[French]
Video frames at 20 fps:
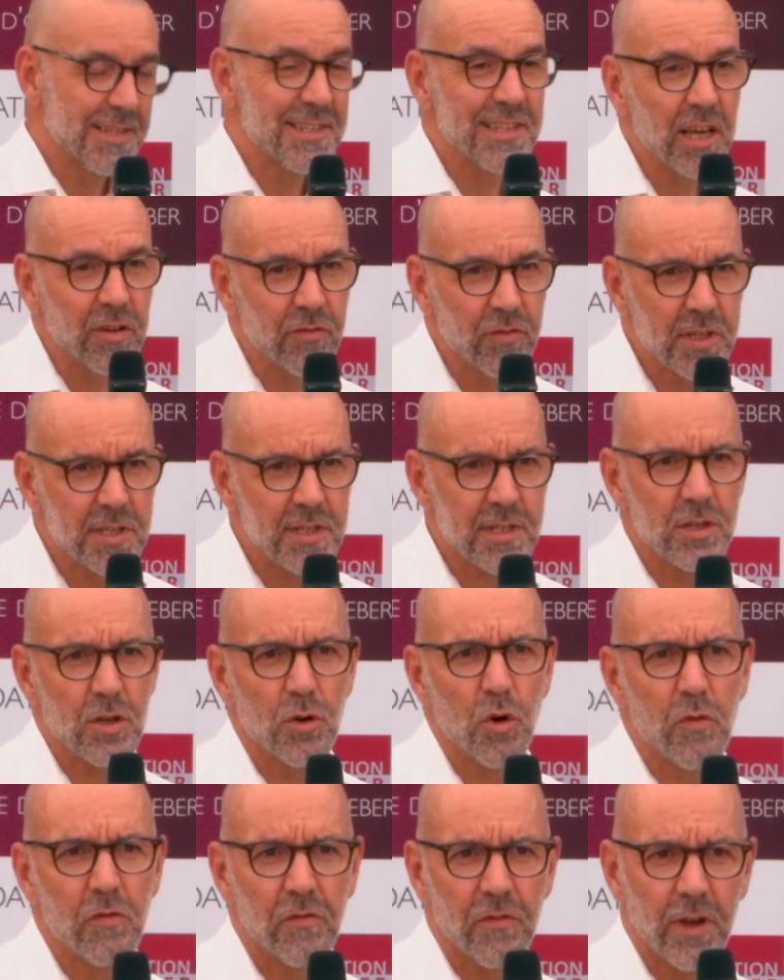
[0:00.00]
les
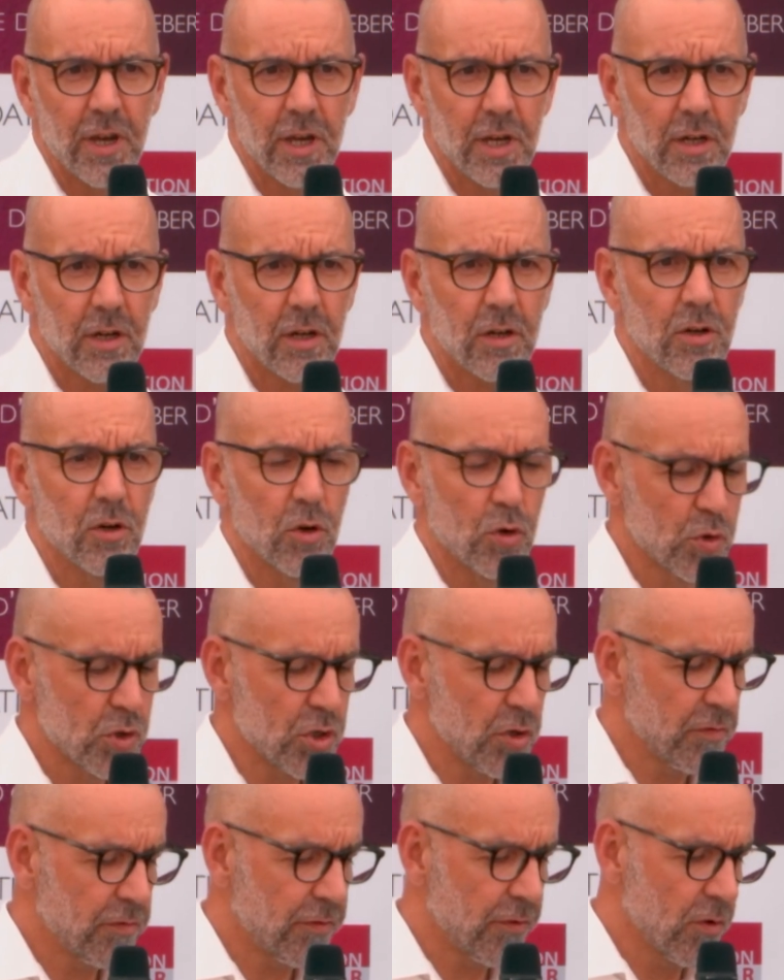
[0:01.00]
services offerts
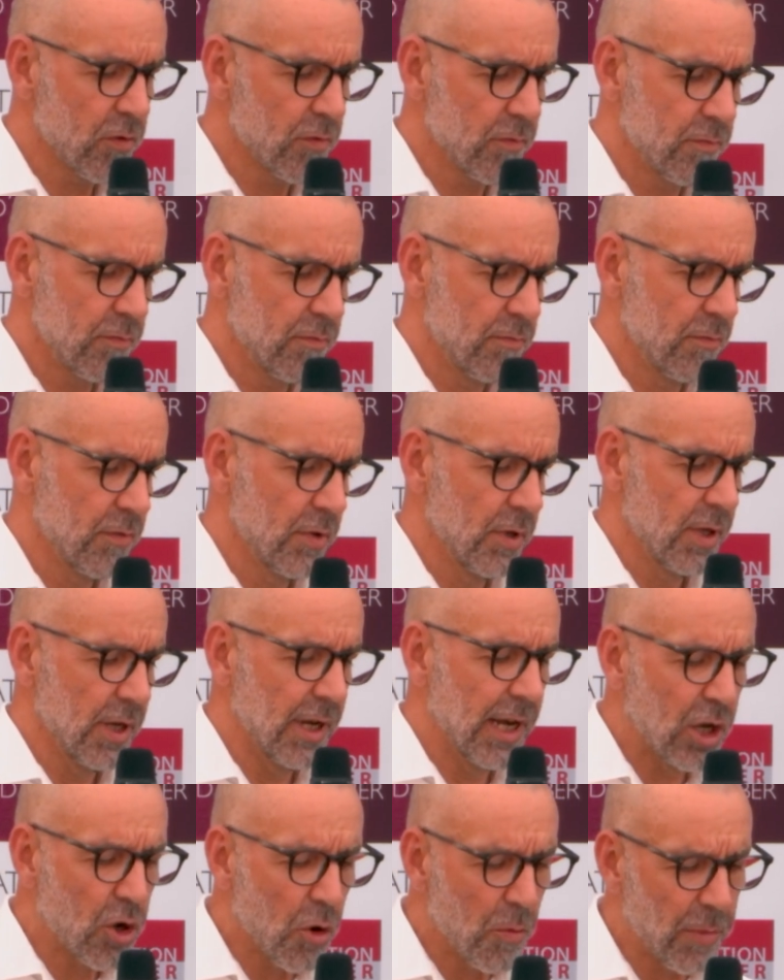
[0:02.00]
aux enfants,
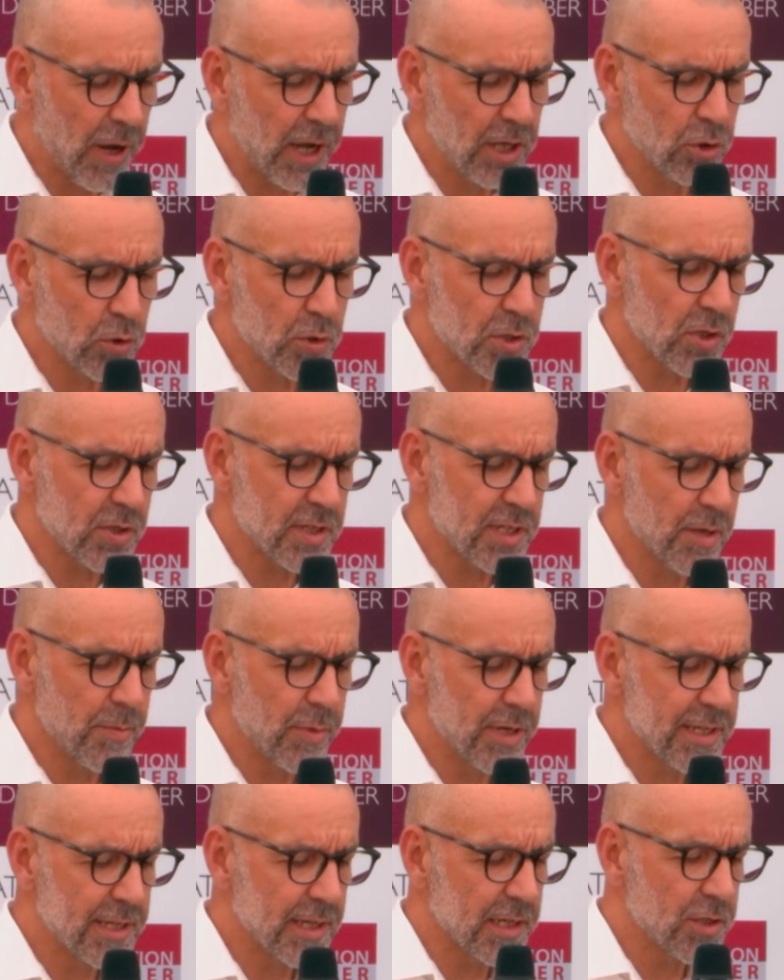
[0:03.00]
les campagnes de
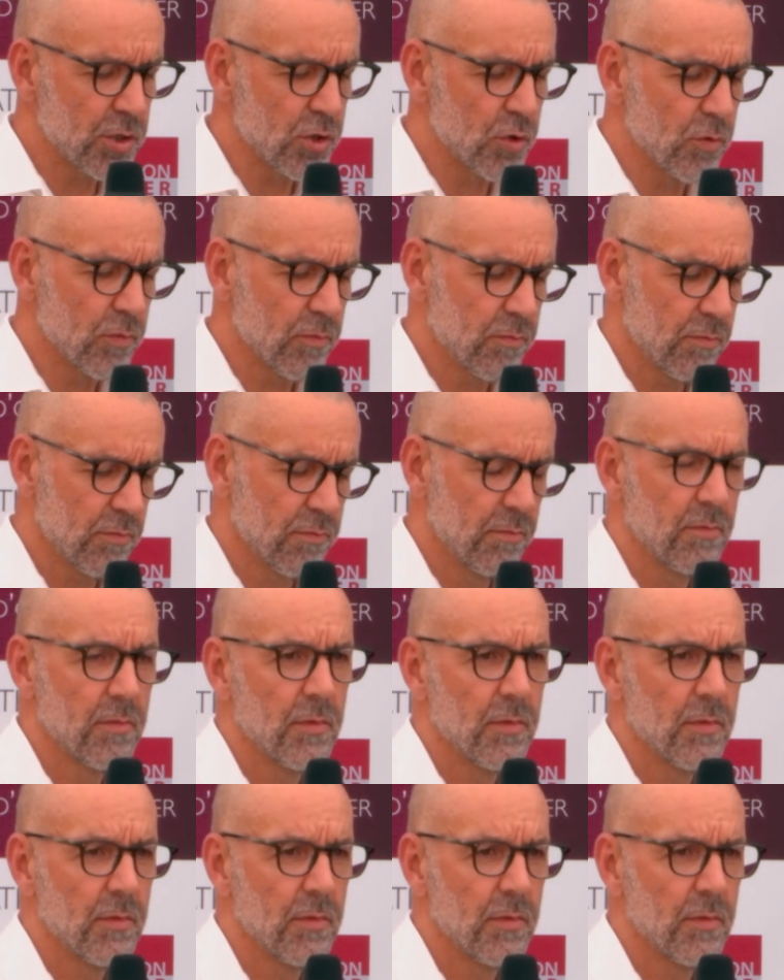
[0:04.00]
sensibilisation,